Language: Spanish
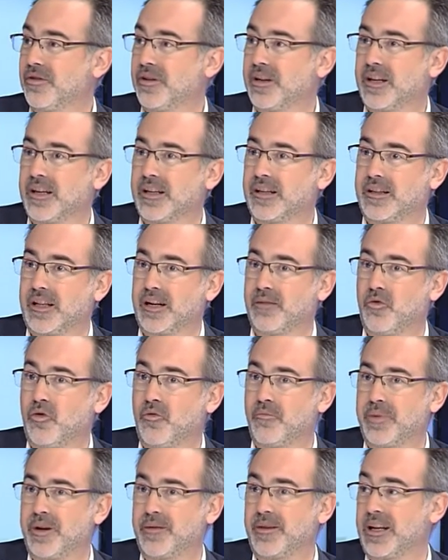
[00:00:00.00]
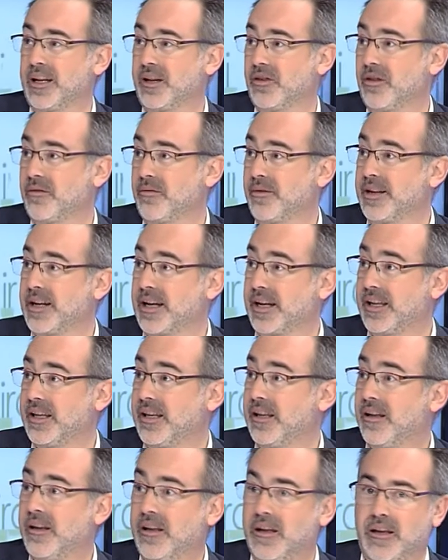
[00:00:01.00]
Eh, tenemos un privilegio de vivir
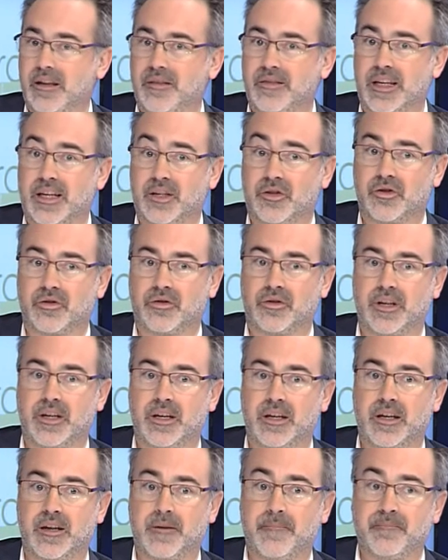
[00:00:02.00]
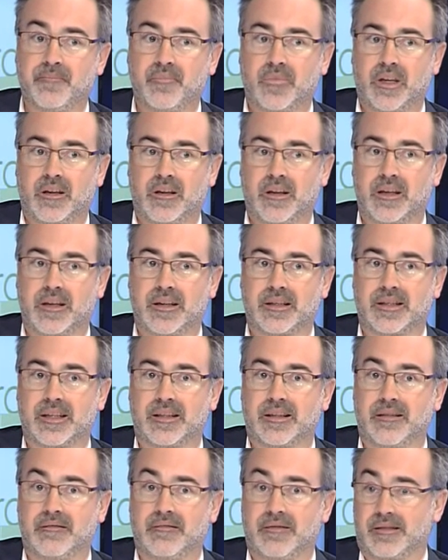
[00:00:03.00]
aquí de hecho, eh, eh, se
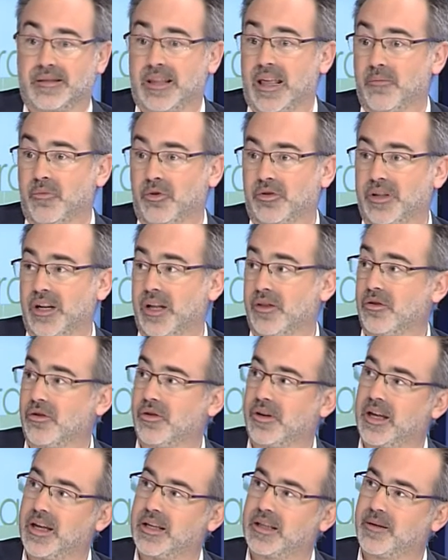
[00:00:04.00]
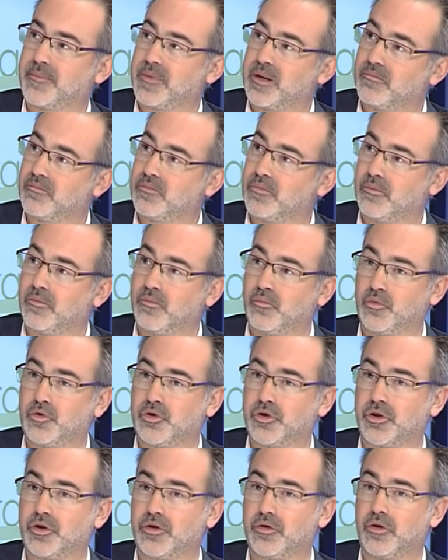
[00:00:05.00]
está demostrando que hay también
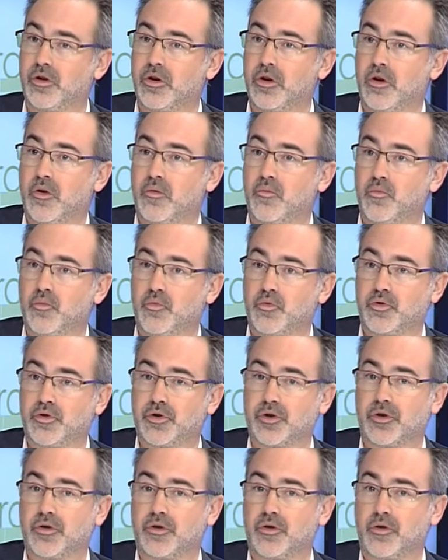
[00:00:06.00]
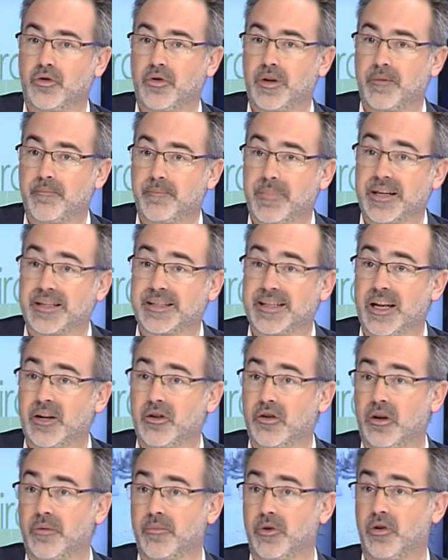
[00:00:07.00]
muchos mucho
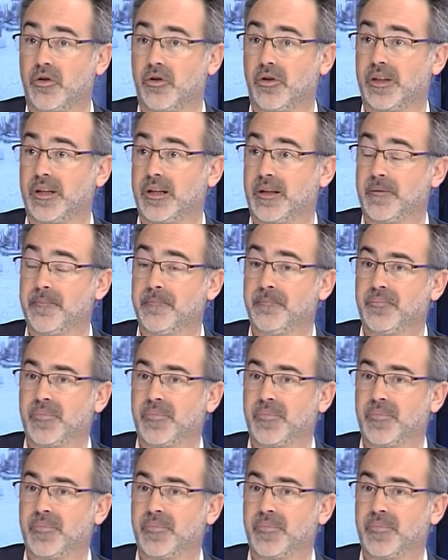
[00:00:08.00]
empresarios, a lo mejor, de,